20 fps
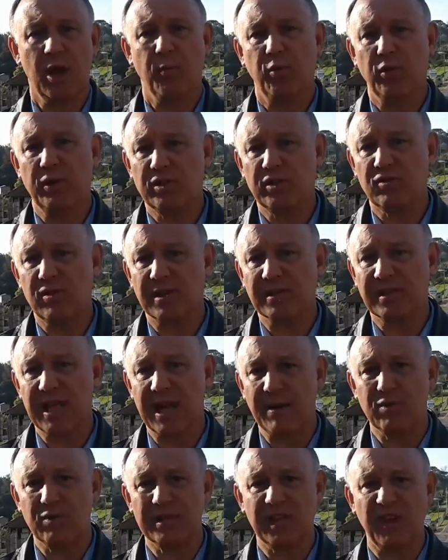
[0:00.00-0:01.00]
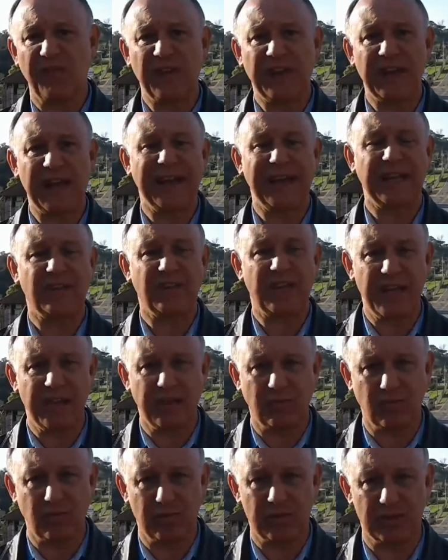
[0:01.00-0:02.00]
Por isso, nós temos que ficar
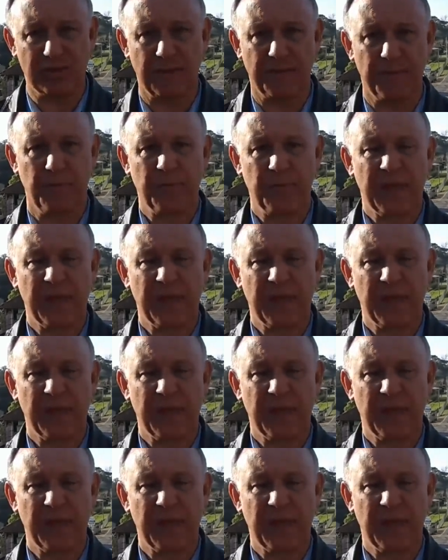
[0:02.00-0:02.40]
atentos